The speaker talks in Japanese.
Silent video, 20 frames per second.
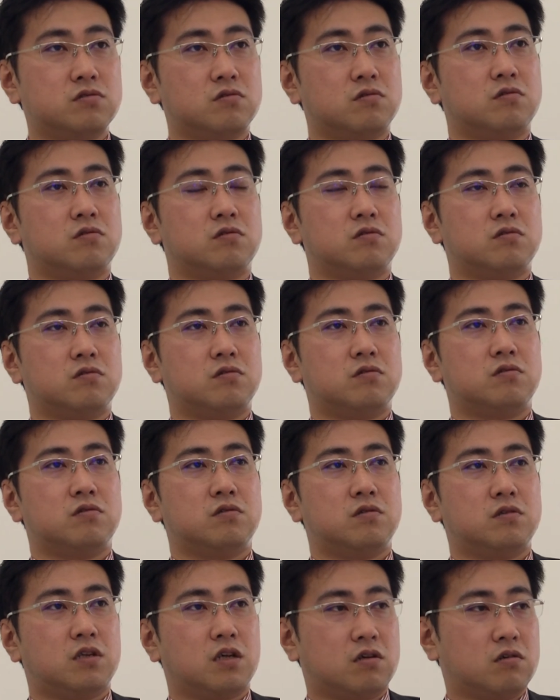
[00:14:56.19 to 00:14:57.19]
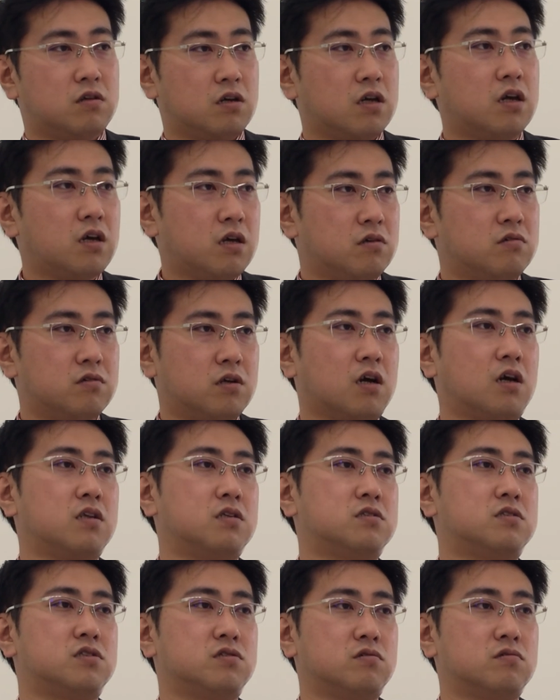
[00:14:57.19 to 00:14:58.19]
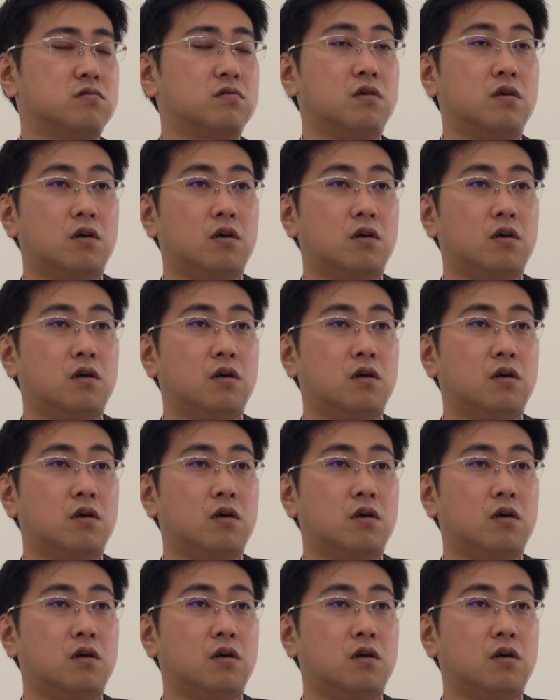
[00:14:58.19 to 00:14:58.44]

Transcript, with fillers: をできるだけ豊かにしよう、